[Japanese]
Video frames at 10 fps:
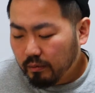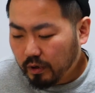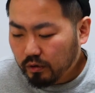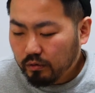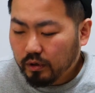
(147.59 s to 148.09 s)

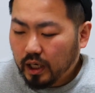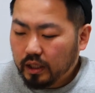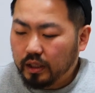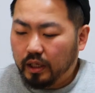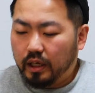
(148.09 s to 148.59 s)
まあ、ここ
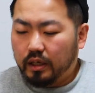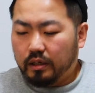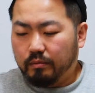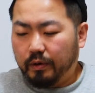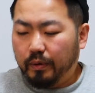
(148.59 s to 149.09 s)
勝って、
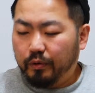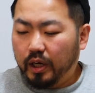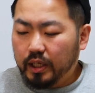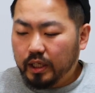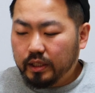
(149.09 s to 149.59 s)
まあ、
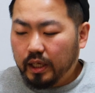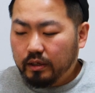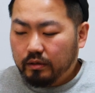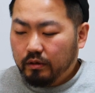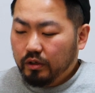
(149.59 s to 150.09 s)

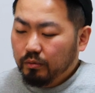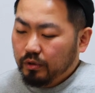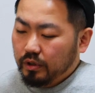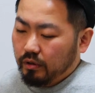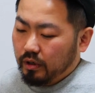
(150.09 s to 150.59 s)
フェブラリーステークス挑
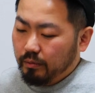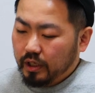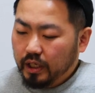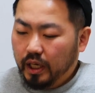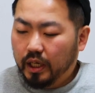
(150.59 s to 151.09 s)
むっていうのがま
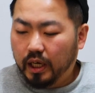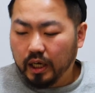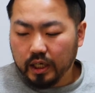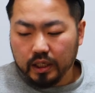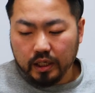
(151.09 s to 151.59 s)
あ綺麗な
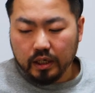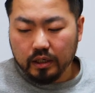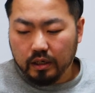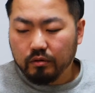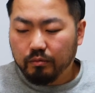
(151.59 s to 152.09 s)
流れじゃない
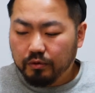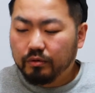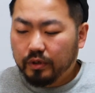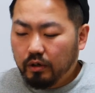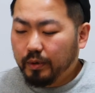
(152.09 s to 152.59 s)
かなと思
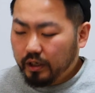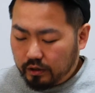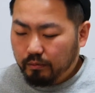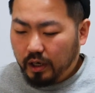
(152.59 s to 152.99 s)
うのでオベルニュー、